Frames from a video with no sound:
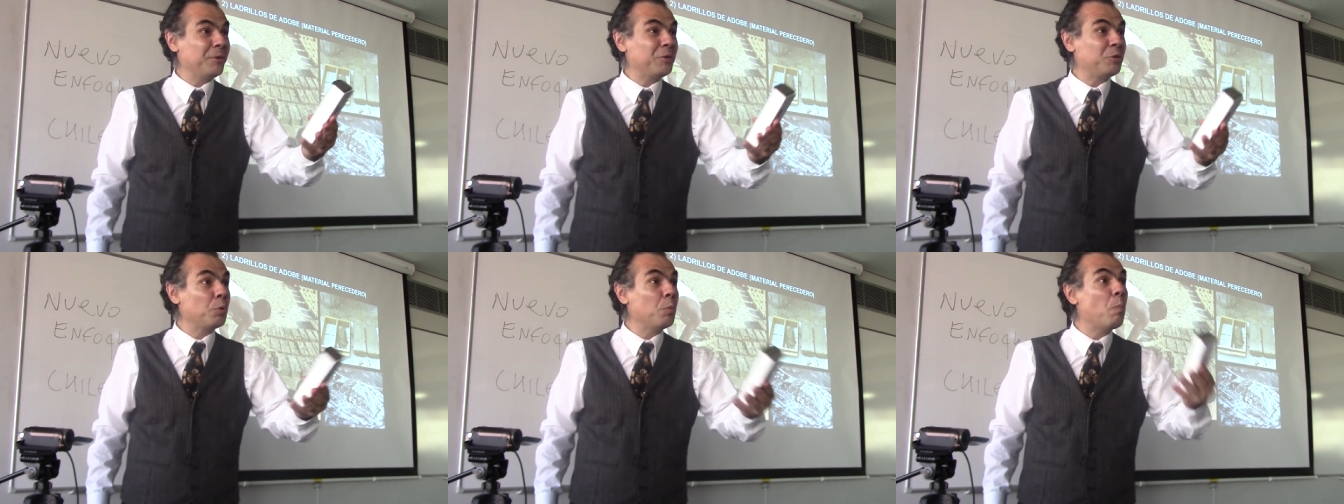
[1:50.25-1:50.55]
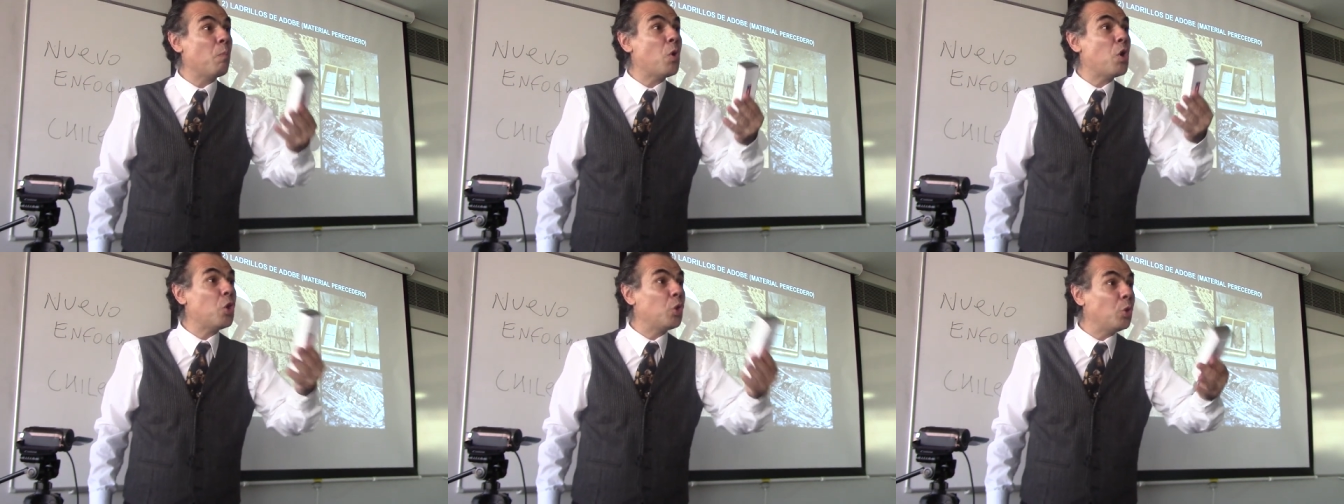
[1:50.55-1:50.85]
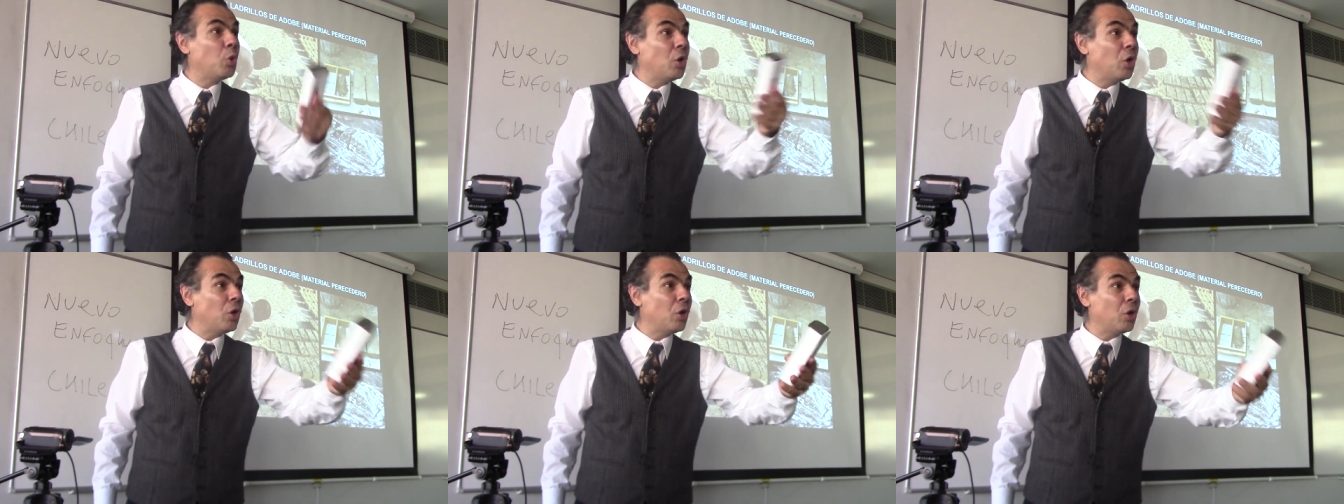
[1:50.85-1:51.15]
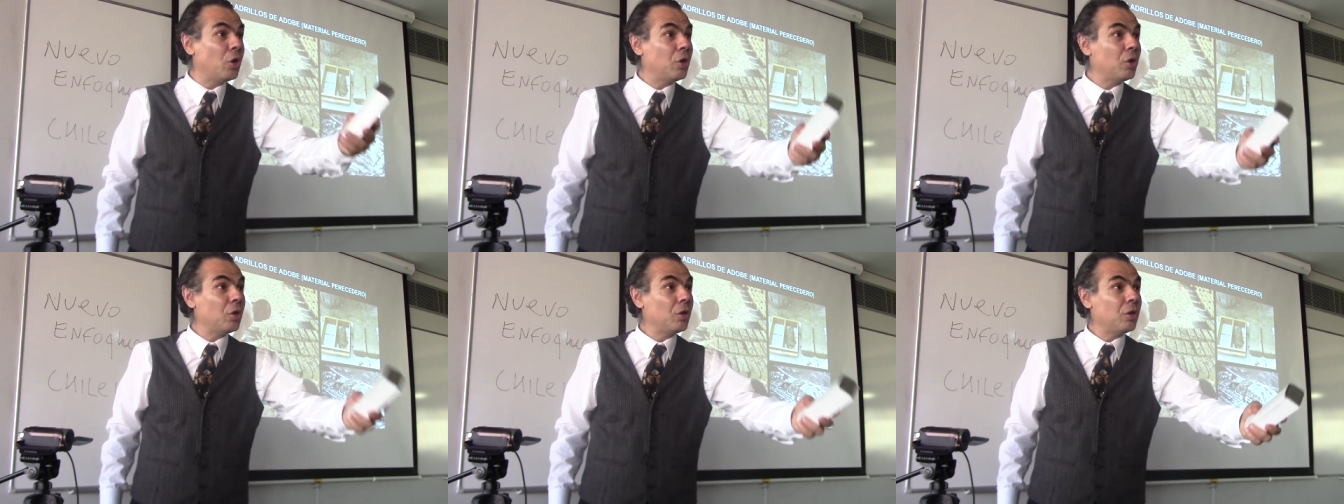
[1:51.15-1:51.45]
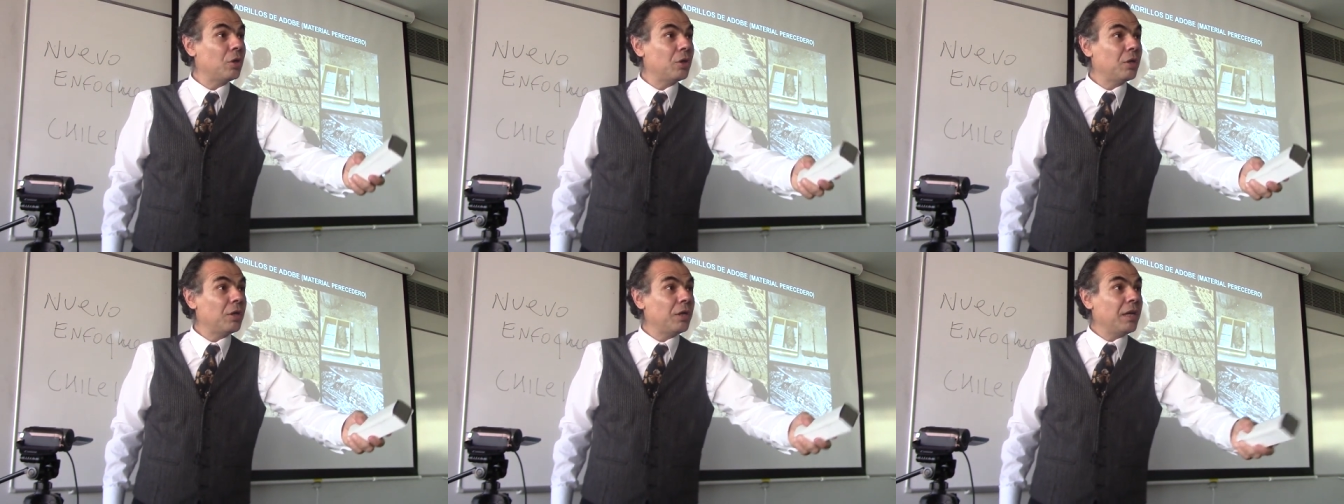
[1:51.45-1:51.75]
Es un módulo
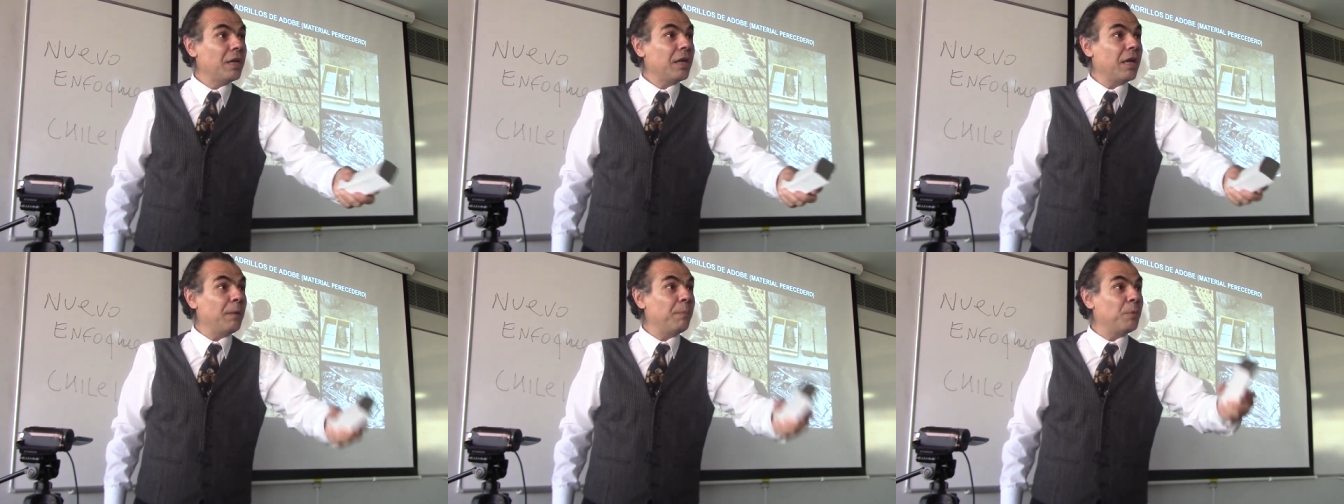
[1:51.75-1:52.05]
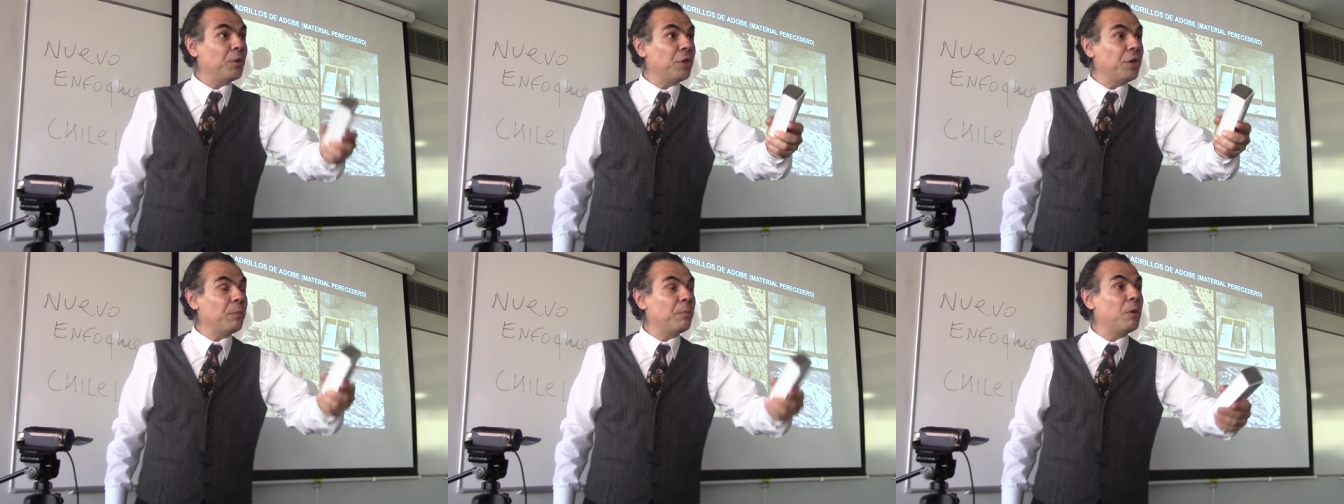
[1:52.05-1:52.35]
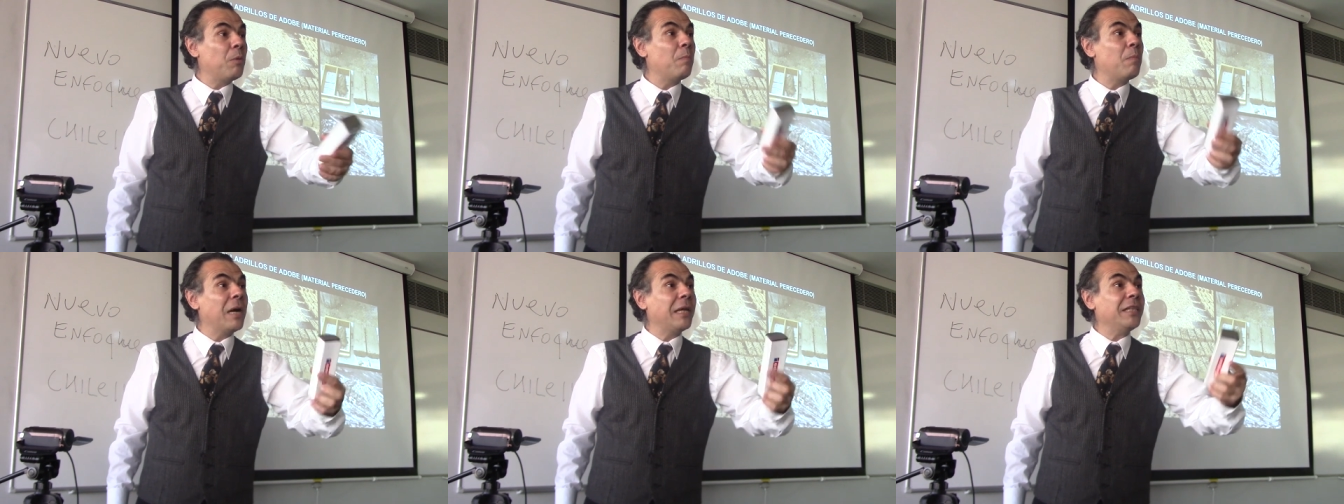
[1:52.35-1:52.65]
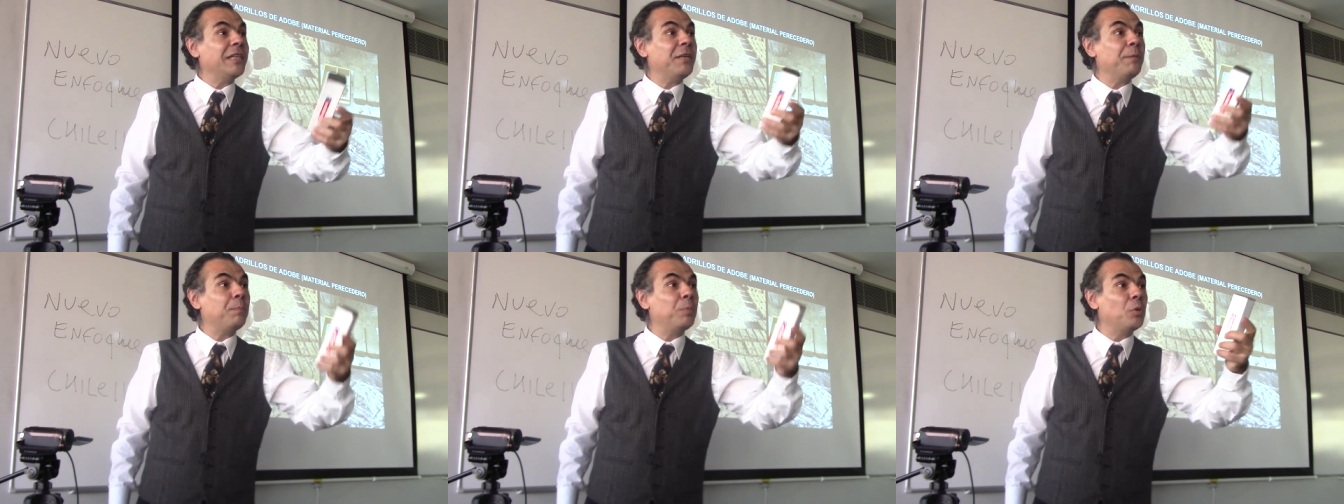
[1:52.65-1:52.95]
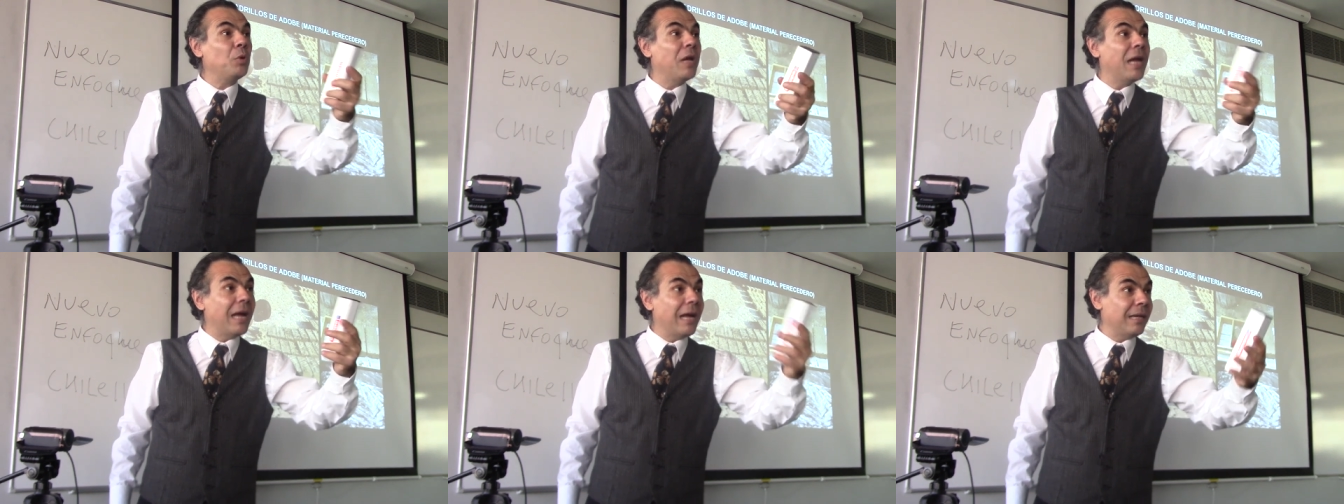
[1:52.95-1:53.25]
que podemos
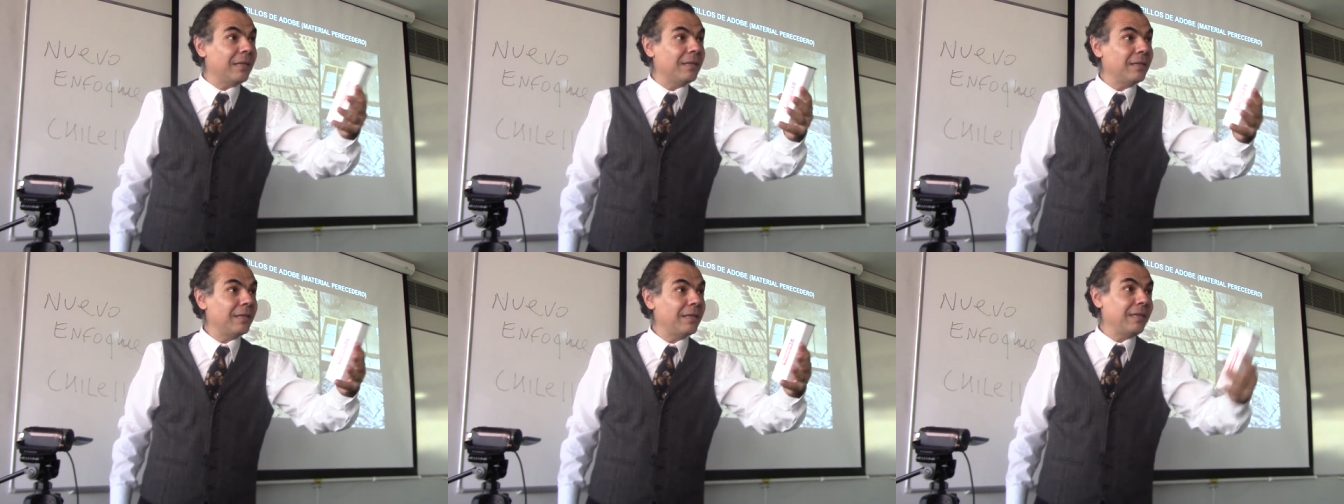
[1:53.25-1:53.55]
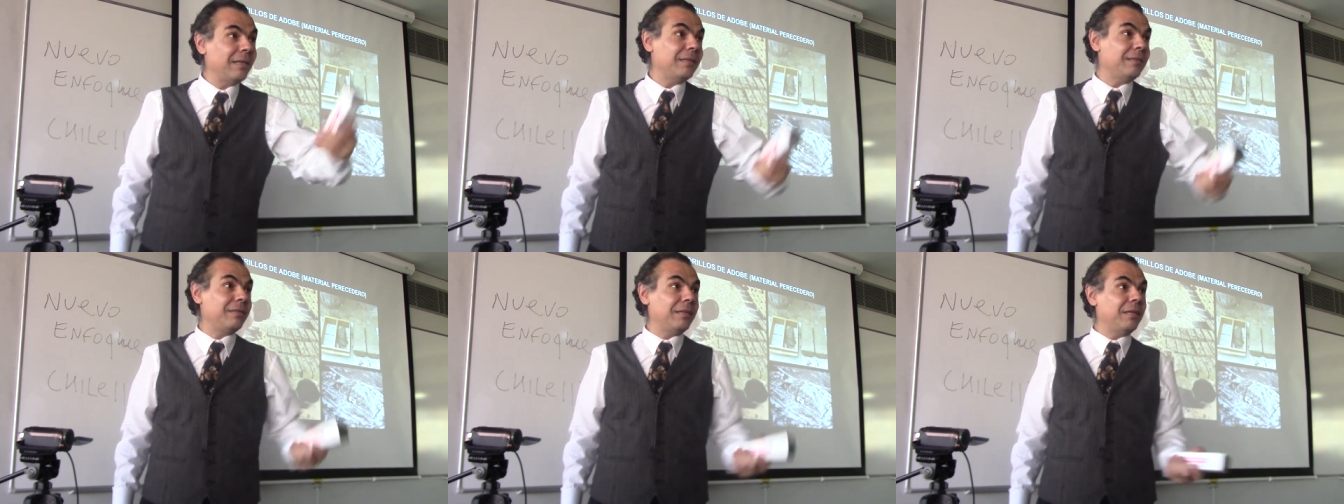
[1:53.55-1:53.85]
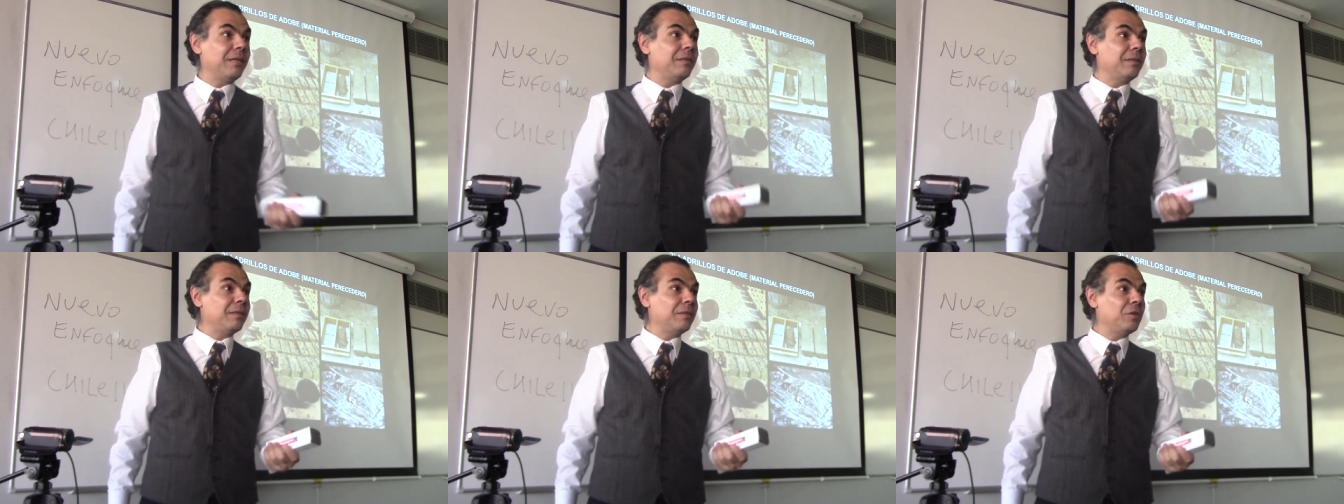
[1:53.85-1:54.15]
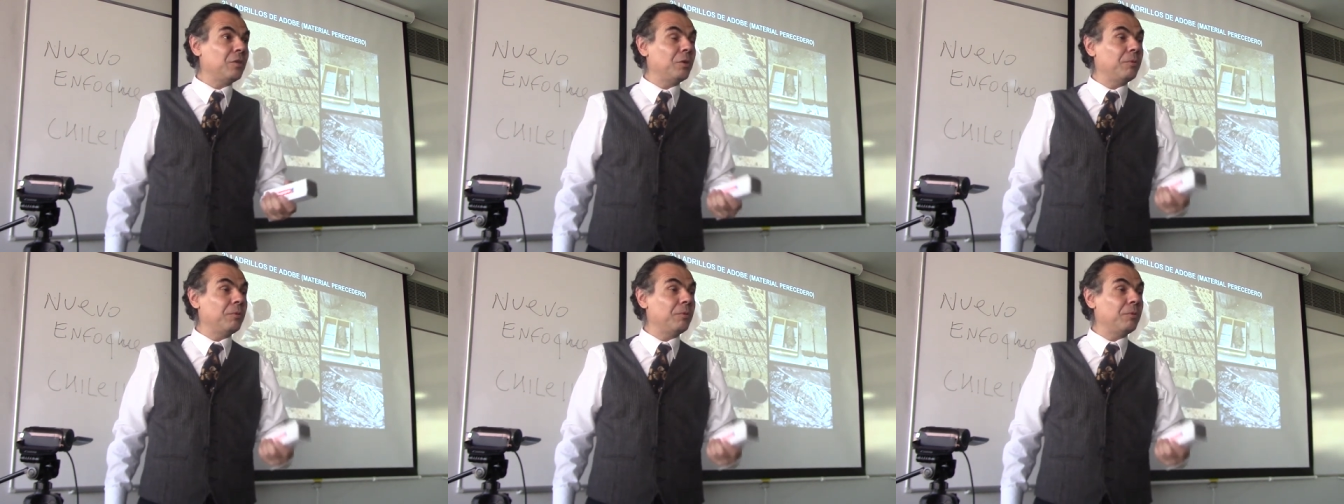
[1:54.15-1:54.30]
manipular, es decir,